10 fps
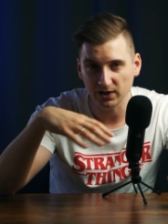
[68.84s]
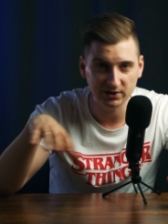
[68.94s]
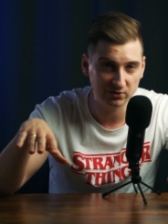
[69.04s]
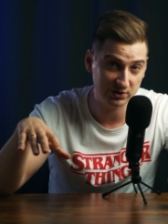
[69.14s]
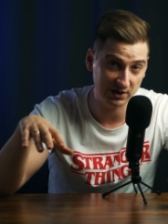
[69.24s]
ale
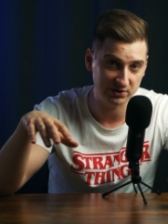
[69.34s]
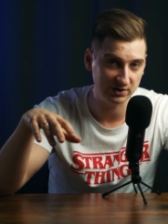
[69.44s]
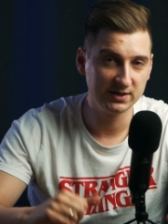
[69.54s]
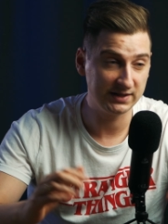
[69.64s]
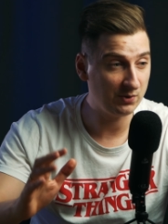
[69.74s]
do rzeczy.
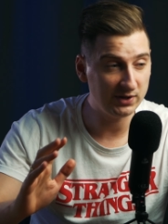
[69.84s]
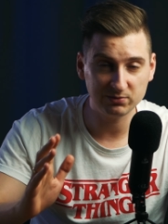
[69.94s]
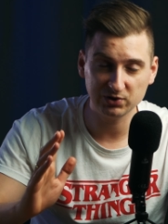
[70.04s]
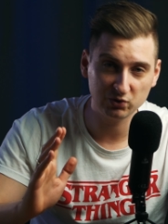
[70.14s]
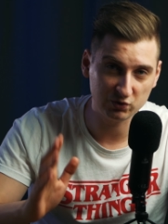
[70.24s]
Zakładam,
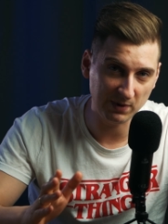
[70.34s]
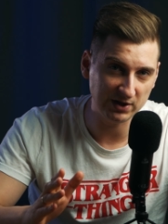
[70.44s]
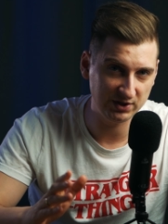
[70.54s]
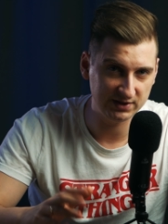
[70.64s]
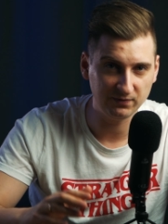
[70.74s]
że już
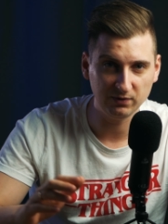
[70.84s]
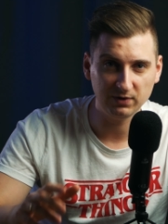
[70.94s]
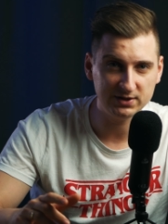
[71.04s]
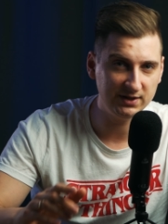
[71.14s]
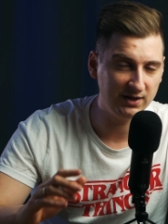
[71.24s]
macie swój
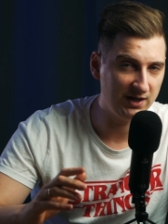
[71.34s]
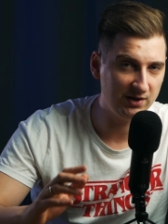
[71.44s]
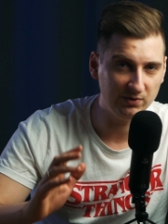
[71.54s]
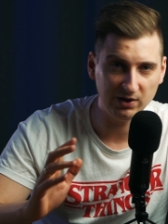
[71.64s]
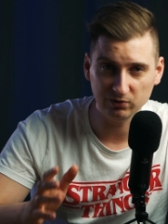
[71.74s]
własny kanał
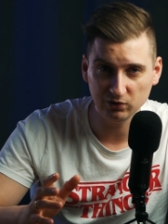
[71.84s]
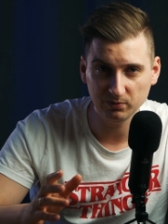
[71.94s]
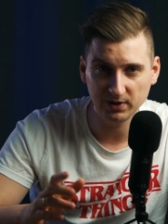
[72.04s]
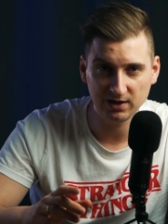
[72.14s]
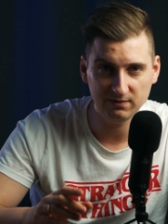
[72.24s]
na
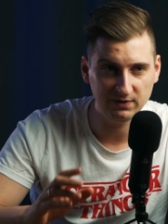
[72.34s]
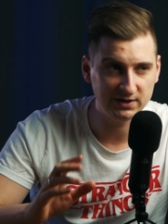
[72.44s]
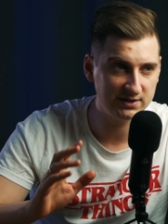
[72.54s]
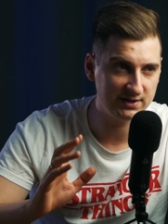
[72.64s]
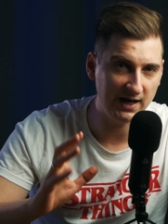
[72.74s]
YouTubie,
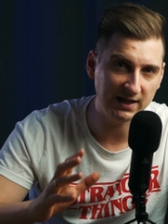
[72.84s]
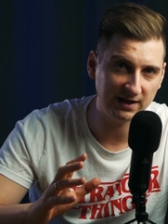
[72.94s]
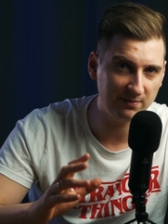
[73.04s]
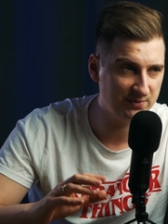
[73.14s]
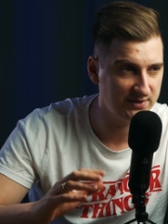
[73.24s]
więc
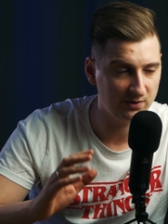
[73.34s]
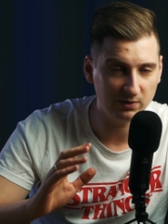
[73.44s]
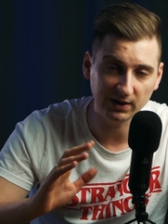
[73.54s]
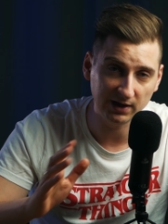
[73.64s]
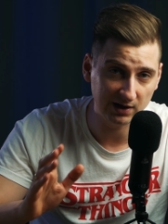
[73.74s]
etap
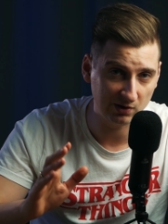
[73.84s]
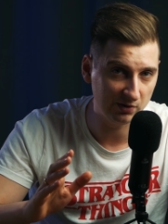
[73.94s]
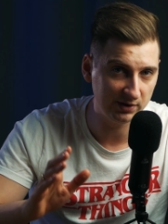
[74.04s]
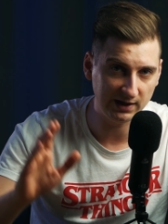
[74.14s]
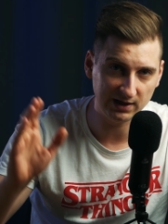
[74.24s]
zakładania
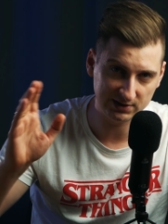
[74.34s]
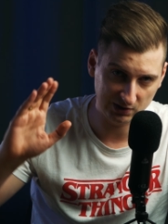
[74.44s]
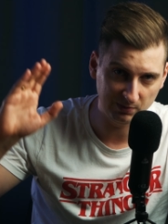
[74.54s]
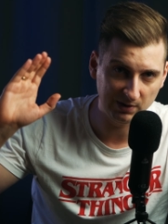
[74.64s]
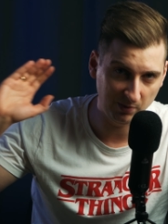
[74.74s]
konta sobie